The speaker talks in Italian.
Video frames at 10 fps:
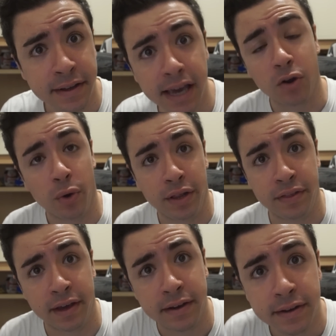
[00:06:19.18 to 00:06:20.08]
e
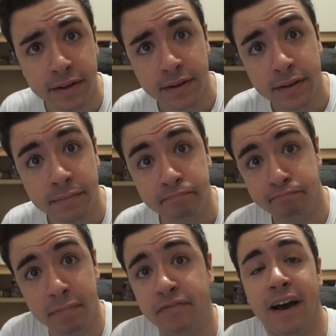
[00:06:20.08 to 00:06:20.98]
quindi
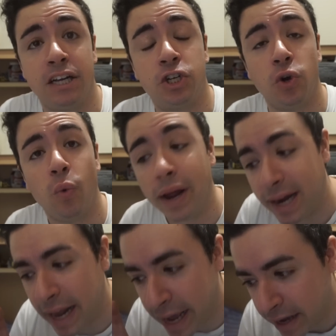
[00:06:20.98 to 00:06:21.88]
mi faccio
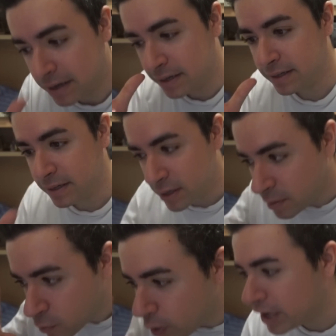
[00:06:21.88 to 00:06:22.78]
quelle
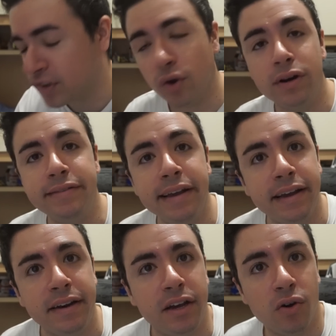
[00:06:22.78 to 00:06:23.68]
quei
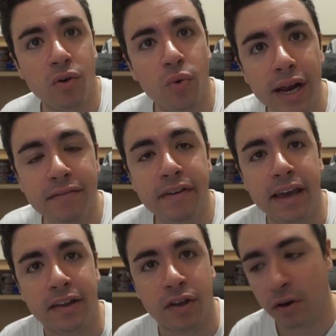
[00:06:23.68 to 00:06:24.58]
soldini con quel
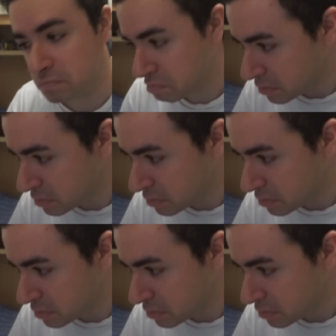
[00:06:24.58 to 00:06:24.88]
video